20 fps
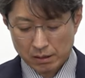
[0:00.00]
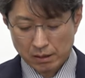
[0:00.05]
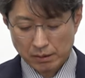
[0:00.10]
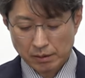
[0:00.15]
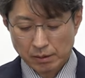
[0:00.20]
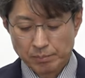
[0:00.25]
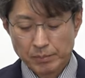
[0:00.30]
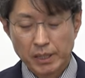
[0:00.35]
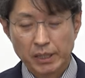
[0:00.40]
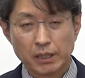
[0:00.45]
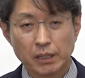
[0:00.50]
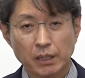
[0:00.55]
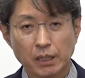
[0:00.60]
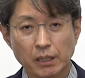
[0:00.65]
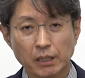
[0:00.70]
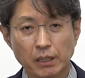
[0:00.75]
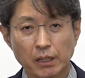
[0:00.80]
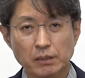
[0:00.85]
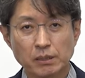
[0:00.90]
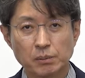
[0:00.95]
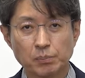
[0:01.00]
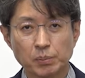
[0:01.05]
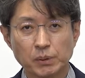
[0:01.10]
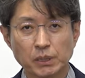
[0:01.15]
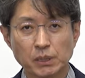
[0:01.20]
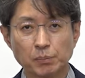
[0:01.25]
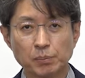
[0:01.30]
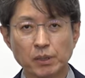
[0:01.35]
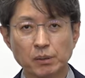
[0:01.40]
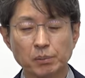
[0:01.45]
연말에
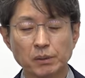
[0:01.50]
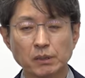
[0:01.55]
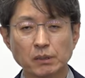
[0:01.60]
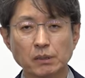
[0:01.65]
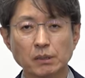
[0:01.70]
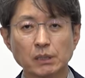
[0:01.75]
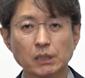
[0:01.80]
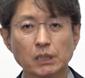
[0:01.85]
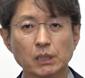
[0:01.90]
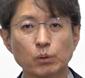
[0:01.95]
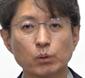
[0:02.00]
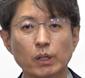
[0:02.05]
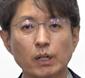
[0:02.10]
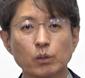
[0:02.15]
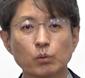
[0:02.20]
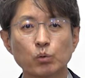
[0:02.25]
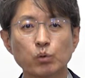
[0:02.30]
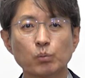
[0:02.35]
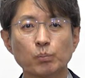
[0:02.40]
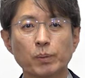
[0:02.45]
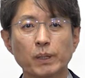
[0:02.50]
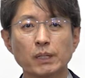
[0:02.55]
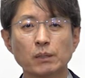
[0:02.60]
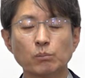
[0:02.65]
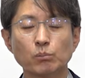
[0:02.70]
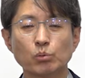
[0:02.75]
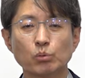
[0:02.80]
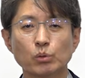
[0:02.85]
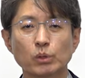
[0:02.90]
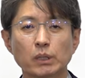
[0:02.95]
SPC 법인 등기와
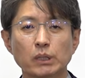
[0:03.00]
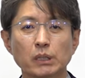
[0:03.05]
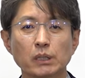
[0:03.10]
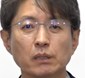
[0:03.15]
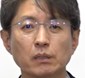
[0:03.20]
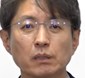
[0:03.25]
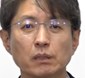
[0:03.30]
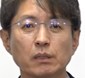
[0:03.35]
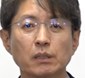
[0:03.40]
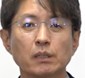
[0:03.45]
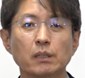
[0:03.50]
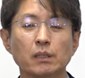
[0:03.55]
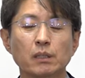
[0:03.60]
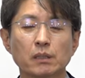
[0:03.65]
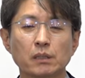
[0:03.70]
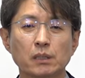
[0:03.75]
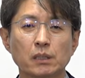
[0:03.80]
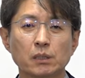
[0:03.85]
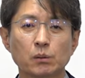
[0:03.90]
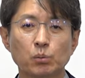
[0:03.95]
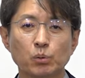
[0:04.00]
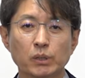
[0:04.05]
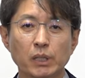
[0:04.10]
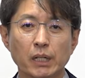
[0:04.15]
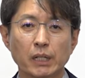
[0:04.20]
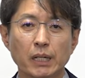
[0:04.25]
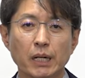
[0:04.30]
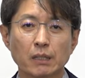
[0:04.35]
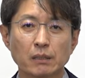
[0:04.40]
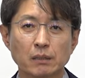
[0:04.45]
국방부의
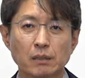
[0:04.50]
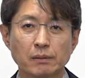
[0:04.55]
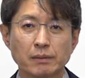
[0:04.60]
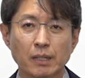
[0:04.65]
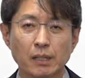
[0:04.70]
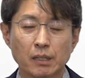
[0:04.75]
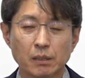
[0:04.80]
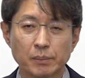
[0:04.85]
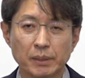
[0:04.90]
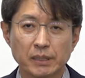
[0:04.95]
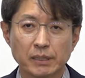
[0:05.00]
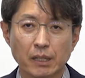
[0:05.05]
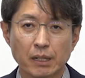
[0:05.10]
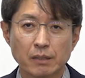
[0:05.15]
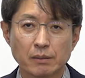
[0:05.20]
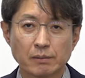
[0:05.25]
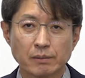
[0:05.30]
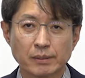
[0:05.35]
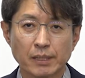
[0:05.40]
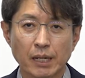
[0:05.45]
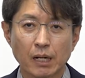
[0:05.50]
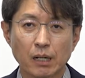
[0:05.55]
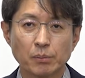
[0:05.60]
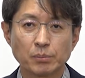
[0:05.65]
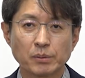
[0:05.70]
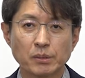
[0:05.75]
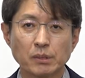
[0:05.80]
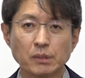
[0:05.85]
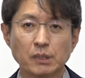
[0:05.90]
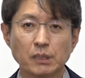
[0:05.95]
기부대 양료 사업에 대한 사업
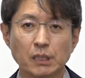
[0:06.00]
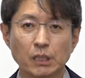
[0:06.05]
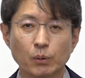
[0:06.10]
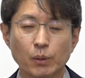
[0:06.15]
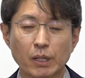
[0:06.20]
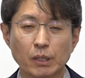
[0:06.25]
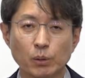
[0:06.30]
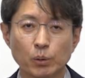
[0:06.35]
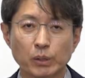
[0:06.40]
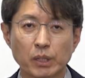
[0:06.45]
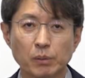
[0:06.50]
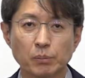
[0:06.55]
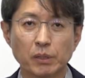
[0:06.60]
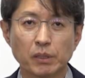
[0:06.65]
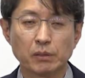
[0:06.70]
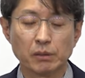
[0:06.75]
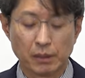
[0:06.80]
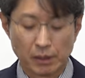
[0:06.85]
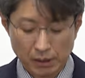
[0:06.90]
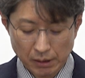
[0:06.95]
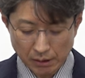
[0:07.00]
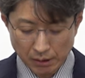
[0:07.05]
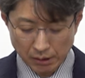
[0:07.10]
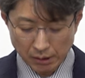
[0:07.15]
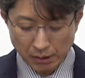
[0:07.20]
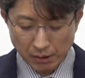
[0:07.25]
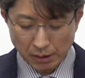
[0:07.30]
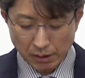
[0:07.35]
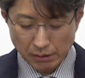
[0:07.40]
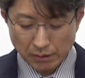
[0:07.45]
승인이 완료되면
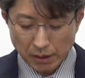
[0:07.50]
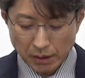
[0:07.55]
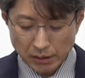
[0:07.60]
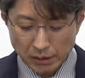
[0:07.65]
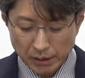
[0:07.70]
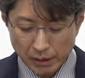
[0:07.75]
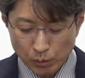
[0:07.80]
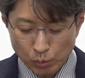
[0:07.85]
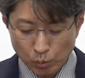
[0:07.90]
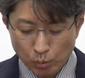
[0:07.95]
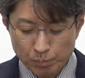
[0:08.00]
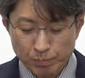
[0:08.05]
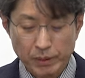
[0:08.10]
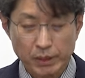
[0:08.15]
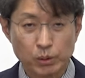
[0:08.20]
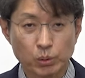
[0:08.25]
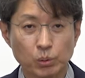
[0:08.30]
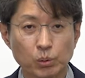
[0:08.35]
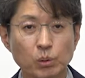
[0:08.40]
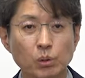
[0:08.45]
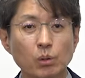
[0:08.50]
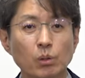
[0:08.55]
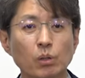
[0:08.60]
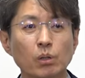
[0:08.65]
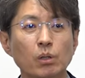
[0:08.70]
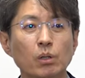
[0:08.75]
내년에 곧바로